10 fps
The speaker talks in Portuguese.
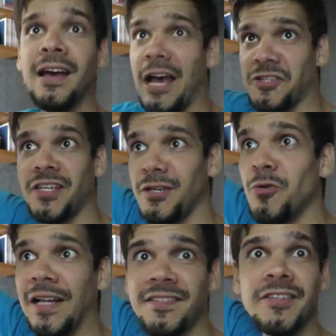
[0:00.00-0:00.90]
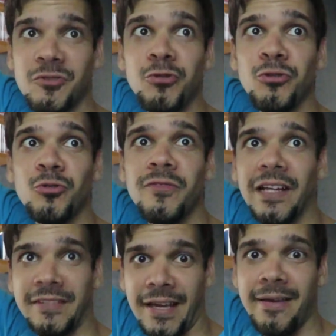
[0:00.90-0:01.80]
Acho que o AdSense do YouTube
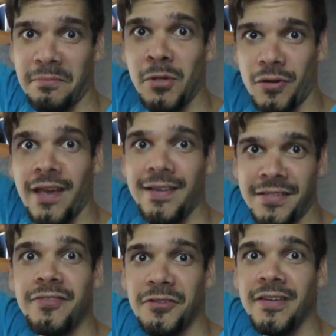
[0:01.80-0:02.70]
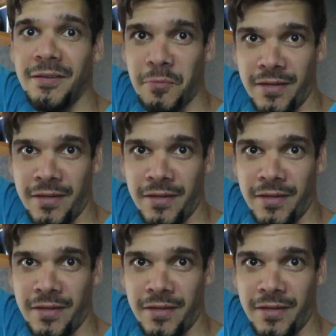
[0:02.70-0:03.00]
vai até bloquear esse vídeo aí,